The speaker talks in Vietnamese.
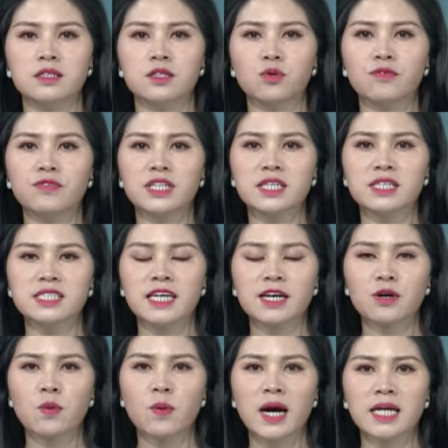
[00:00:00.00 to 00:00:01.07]
Thưa quý vị, thời
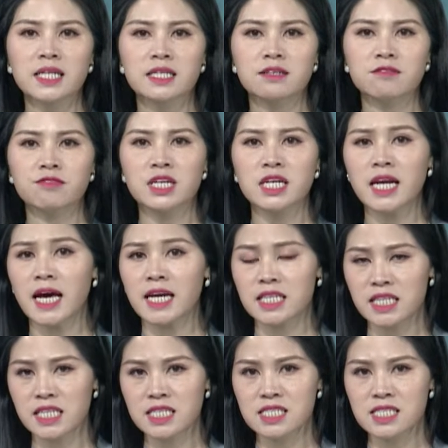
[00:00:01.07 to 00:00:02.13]
gian qua thì vấn nạn
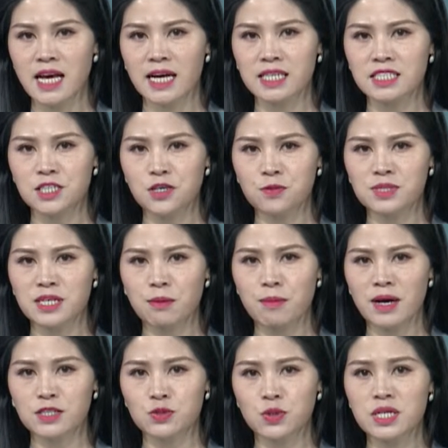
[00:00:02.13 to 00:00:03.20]
tin giả trên không gian
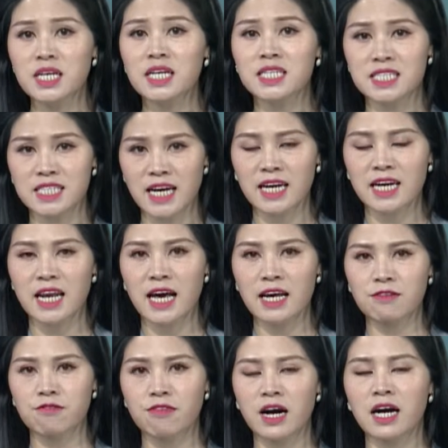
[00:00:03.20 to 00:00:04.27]
mạng xuất hiện tràn
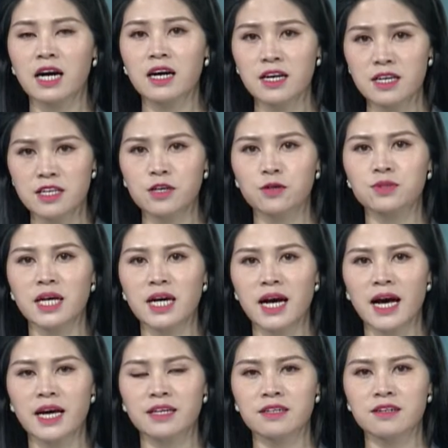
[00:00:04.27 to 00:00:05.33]
lan và gây nhiều tác
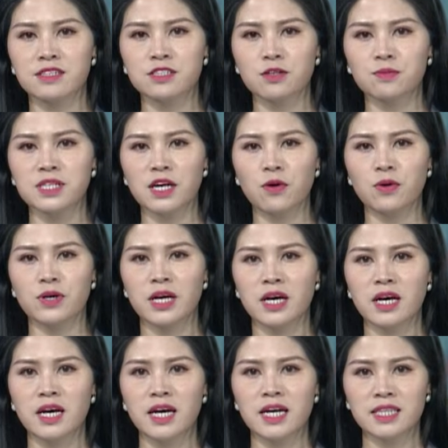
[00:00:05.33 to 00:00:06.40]
hại đến đời sống xã hội.
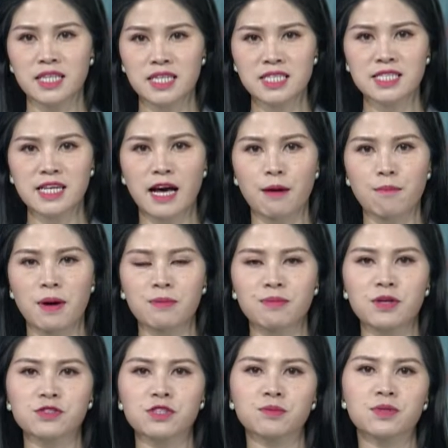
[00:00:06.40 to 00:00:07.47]
Tin giả bám
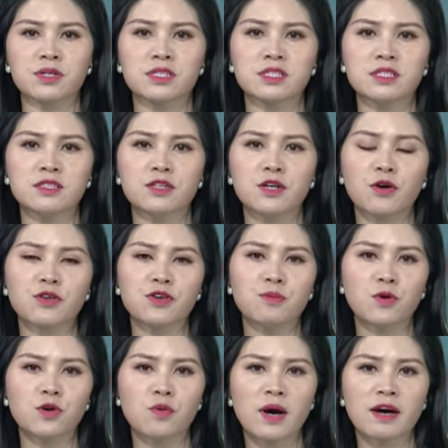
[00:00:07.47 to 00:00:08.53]
theo dòng thời sự, nó như
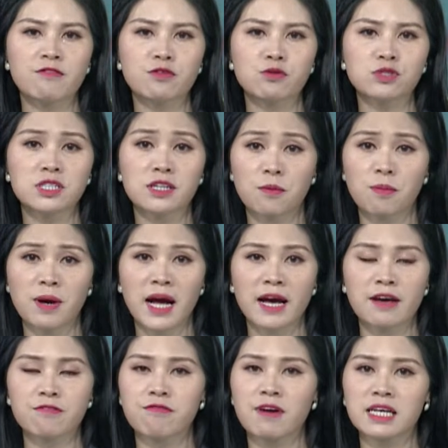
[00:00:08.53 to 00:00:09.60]
một loại virus độc
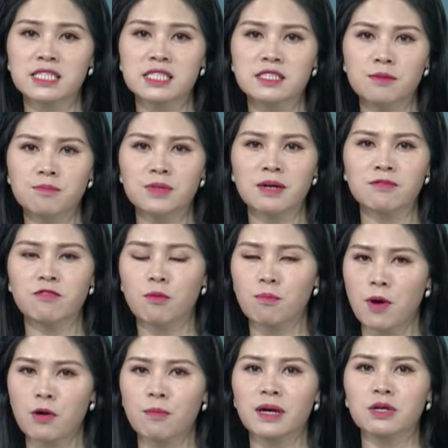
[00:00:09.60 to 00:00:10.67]
hại và xâm nhập vào
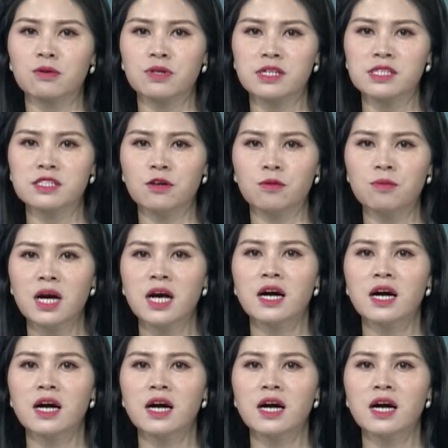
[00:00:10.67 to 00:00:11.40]
mọi mặt của đời sống,